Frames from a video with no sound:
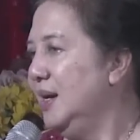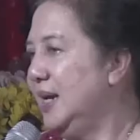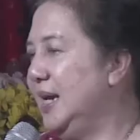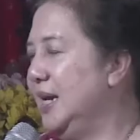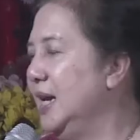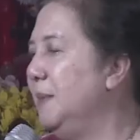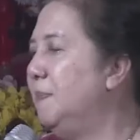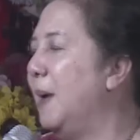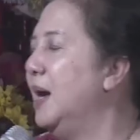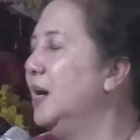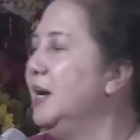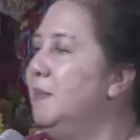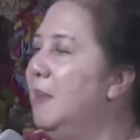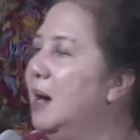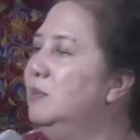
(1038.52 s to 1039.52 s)
Ini
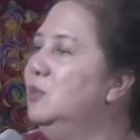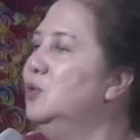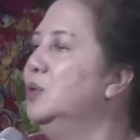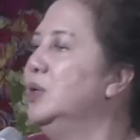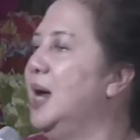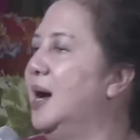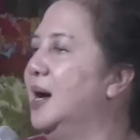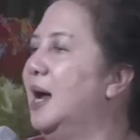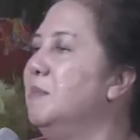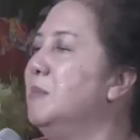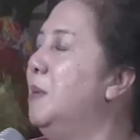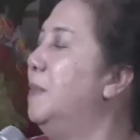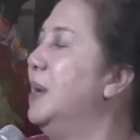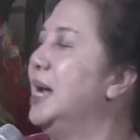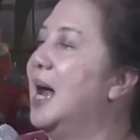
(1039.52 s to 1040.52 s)
panglimamu yang akan
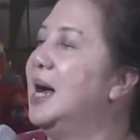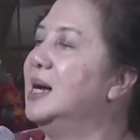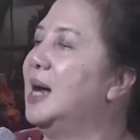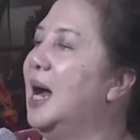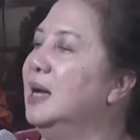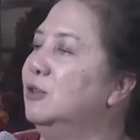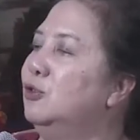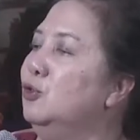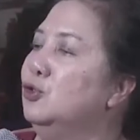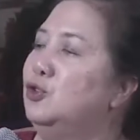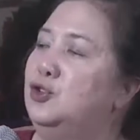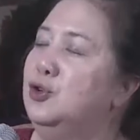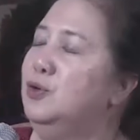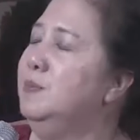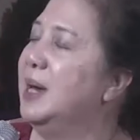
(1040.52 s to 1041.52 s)
memenangkan
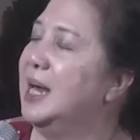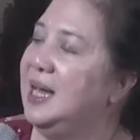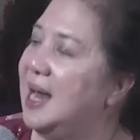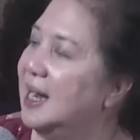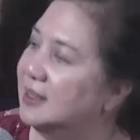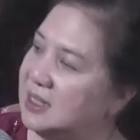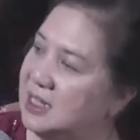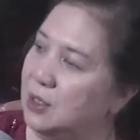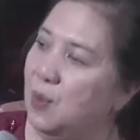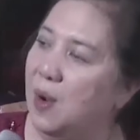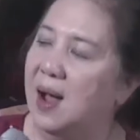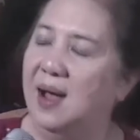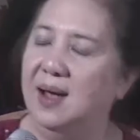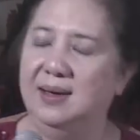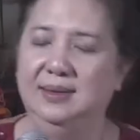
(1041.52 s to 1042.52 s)
tujuh miliar
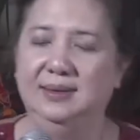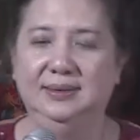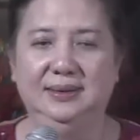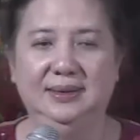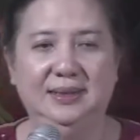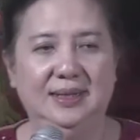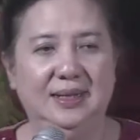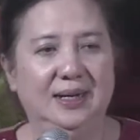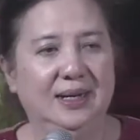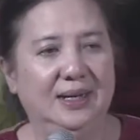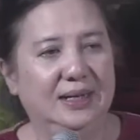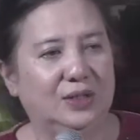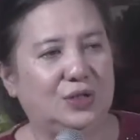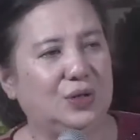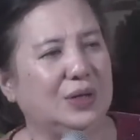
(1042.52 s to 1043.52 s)
jiwa.
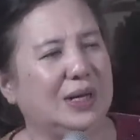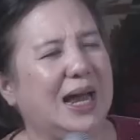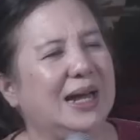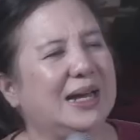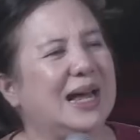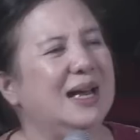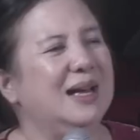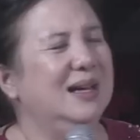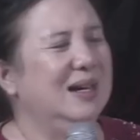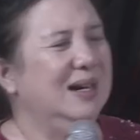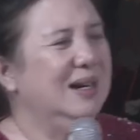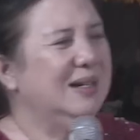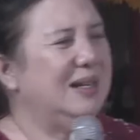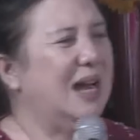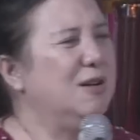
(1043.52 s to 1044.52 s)
Saudara,
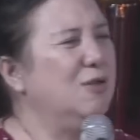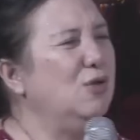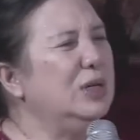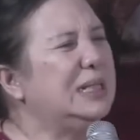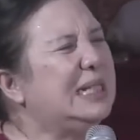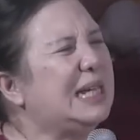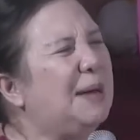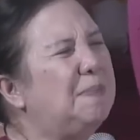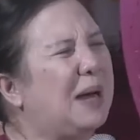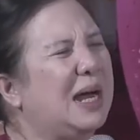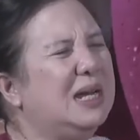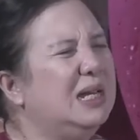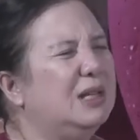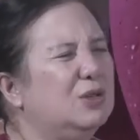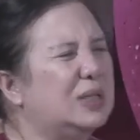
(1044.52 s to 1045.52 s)
dan
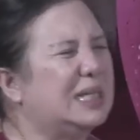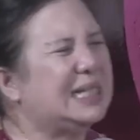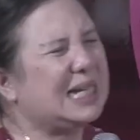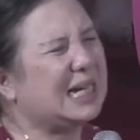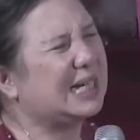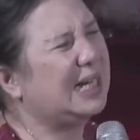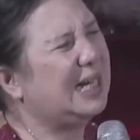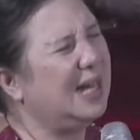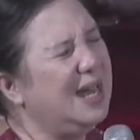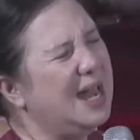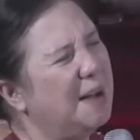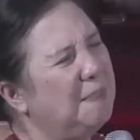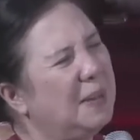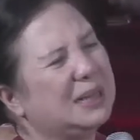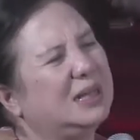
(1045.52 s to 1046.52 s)
ucapkan itu
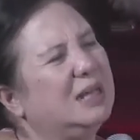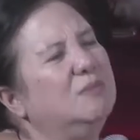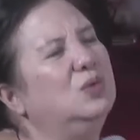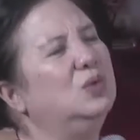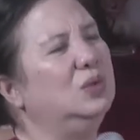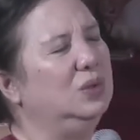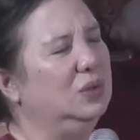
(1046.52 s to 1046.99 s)
segenap hatimu.